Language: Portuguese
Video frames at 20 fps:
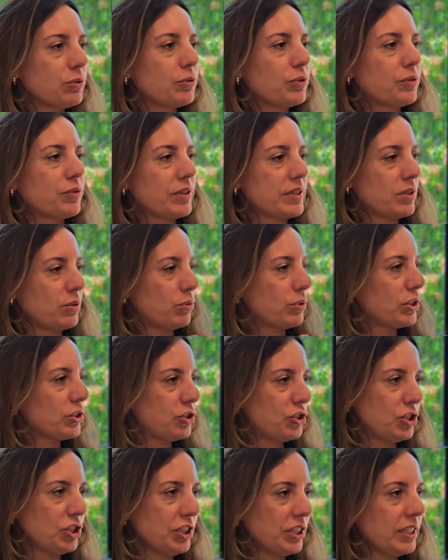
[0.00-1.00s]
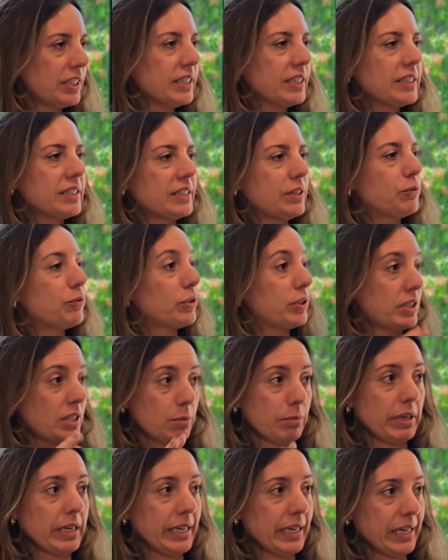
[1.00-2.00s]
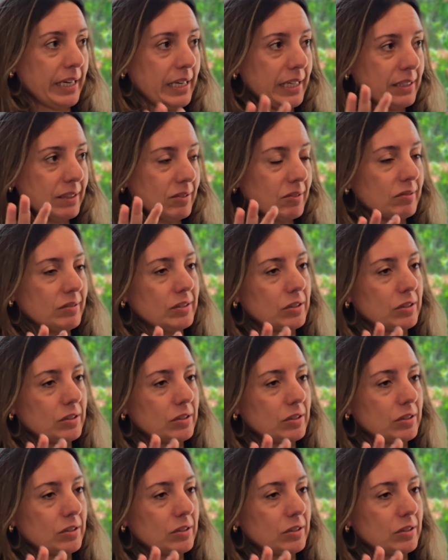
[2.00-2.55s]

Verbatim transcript: eu fui fazer o que tinha e fui trabalhar.